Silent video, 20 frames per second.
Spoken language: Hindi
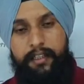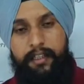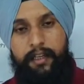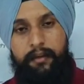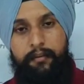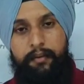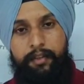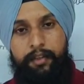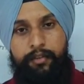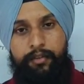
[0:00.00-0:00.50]
इसके
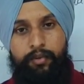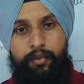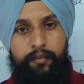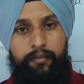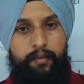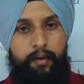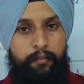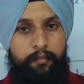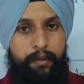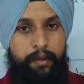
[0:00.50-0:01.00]
अलावा जो
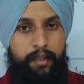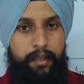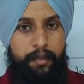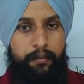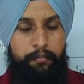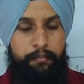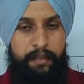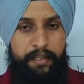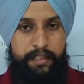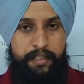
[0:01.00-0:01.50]
यूनिफॉर्म
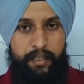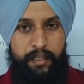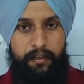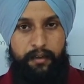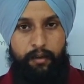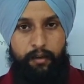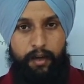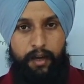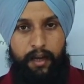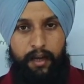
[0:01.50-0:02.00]
के
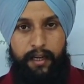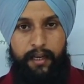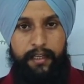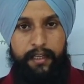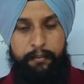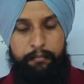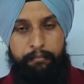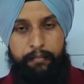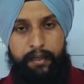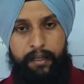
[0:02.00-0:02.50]
पीछे और
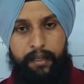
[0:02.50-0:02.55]
आगे